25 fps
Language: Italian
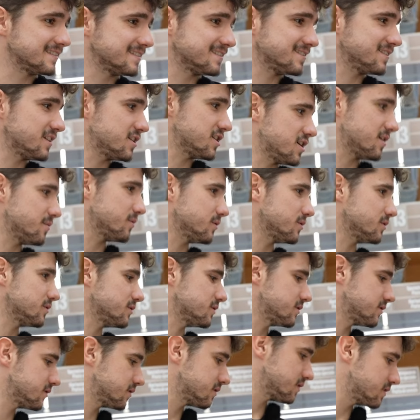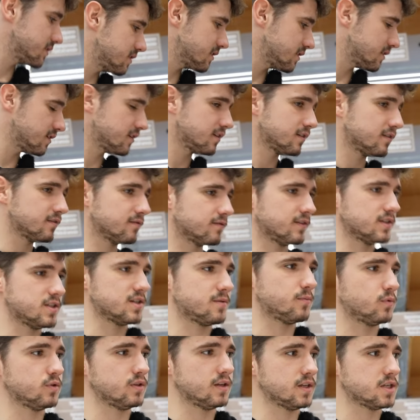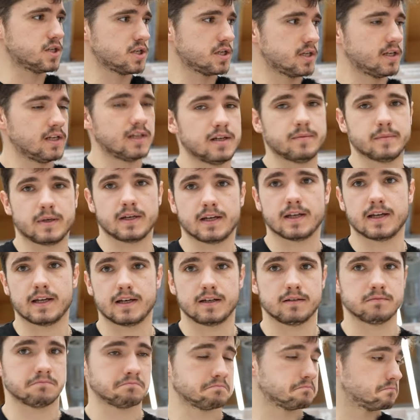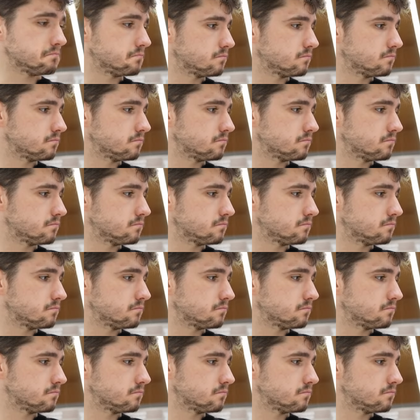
facciamo, facciamo 10 kg magari.